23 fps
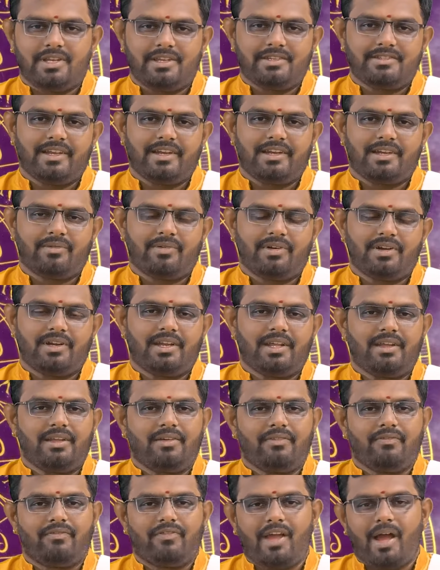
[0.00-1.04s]
చేసేటువంటి
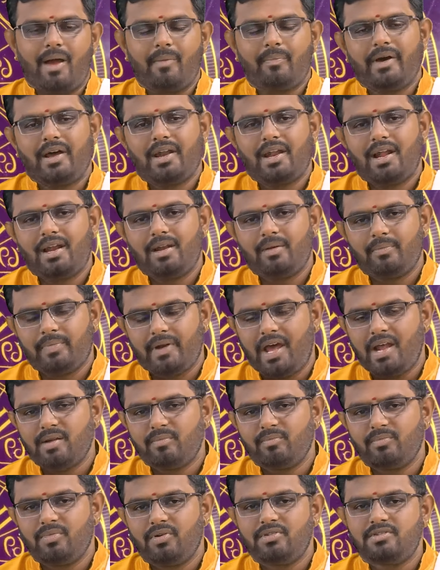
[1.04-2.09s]
వ్యాపారాల
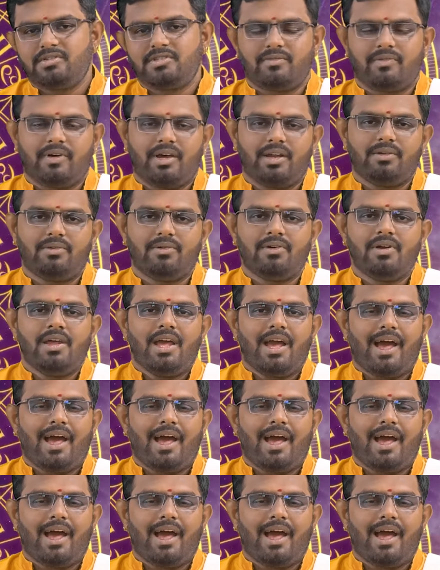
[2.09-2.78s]
ప్రారంభోత్సవాలు